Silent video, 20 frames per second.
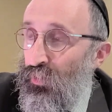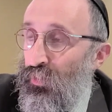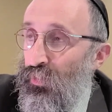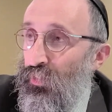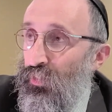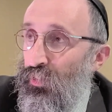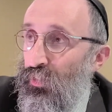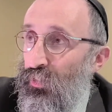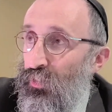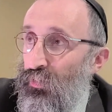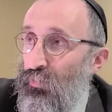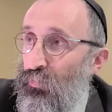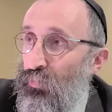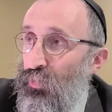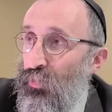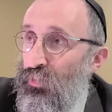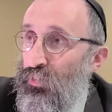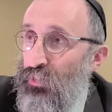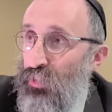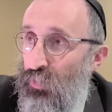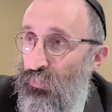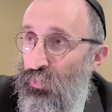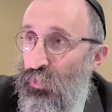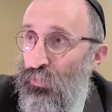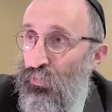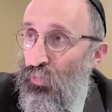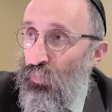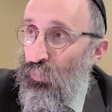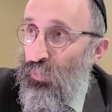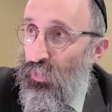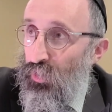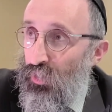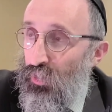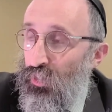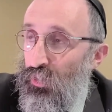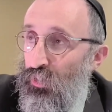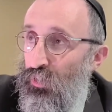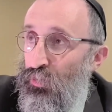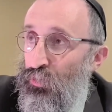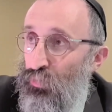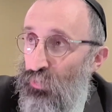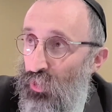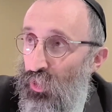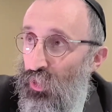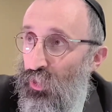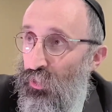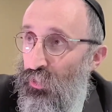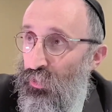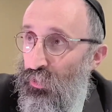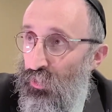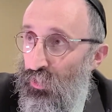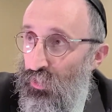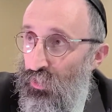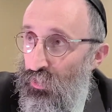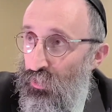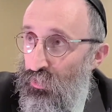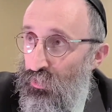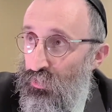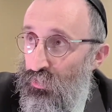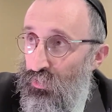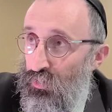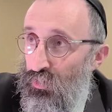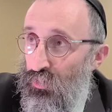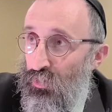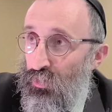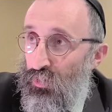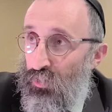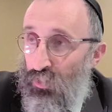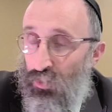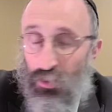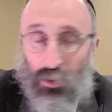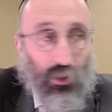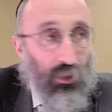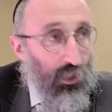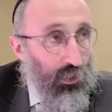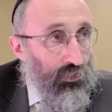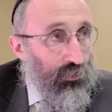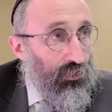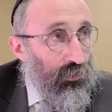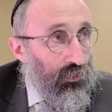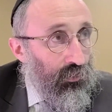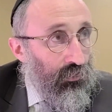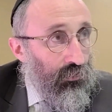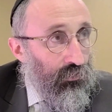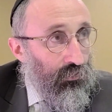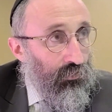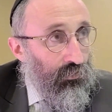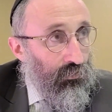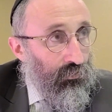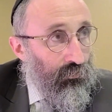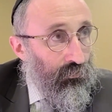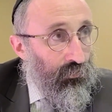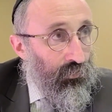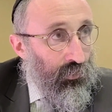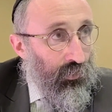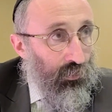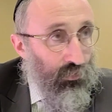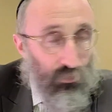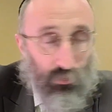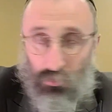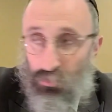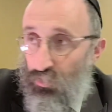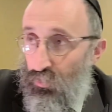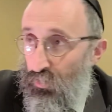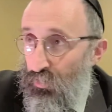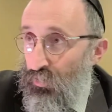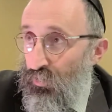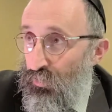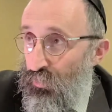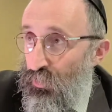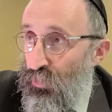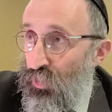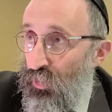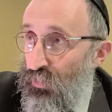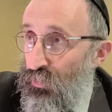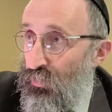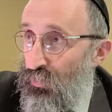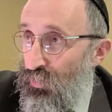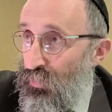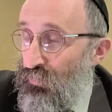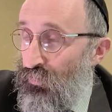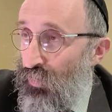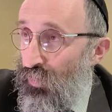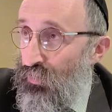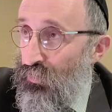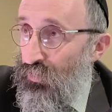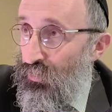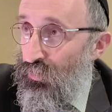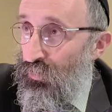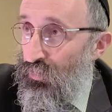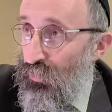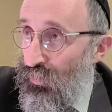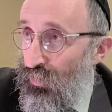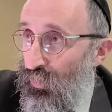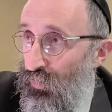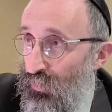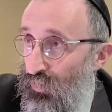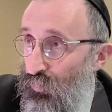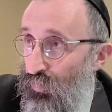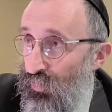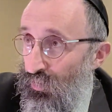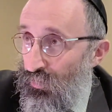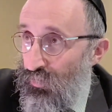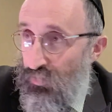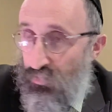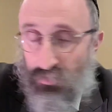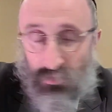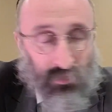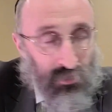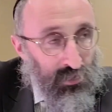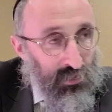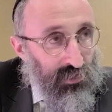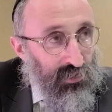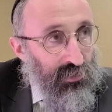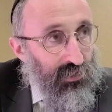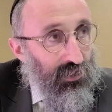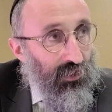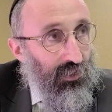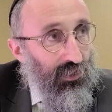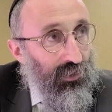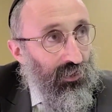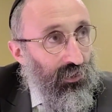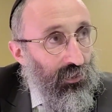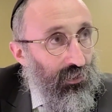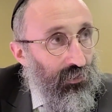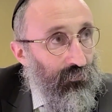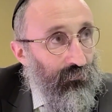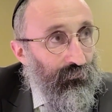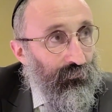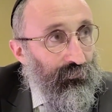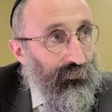э, теми, кто приехали сюда из Голландии, которая сейчас называется Нидерландами, и,